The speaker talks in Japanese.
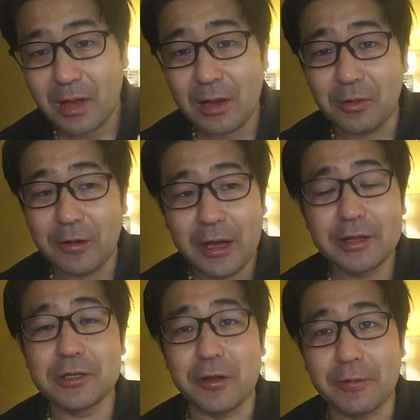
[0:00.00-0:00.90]
あのあ
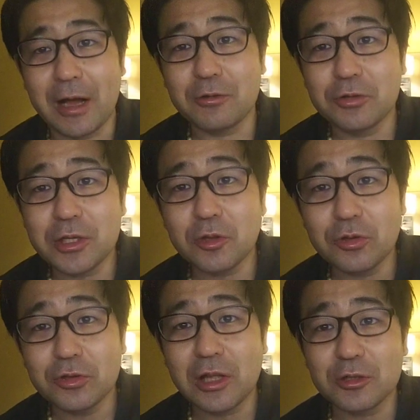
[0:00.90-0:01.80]
れですよ隔離
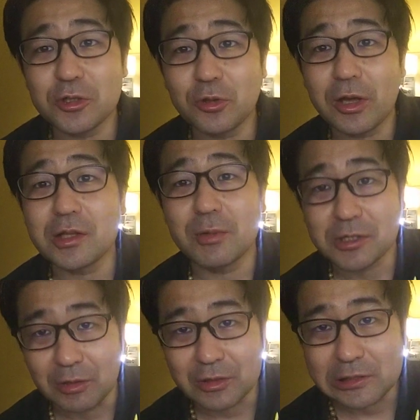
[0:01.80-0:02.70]
という名の修行をやってま
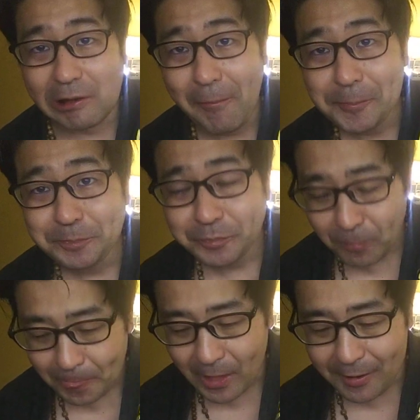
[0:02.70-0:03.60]
すから私、
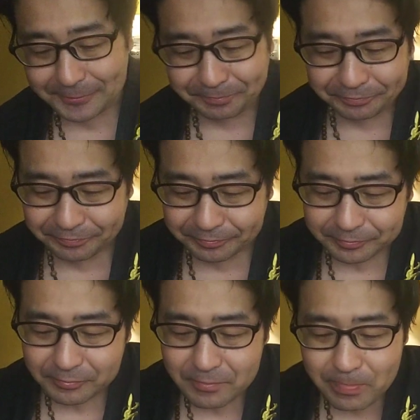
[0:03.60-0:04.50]
はい、
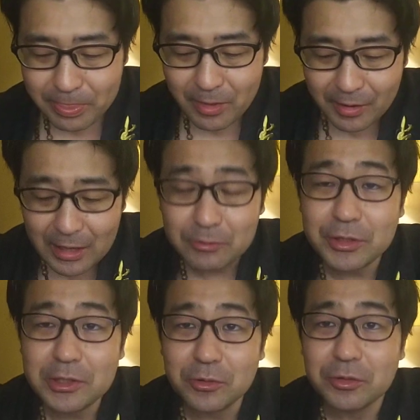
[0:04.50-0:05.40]

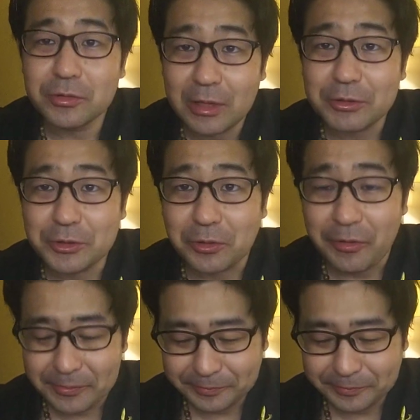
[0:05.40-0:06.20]
隔離という名の修行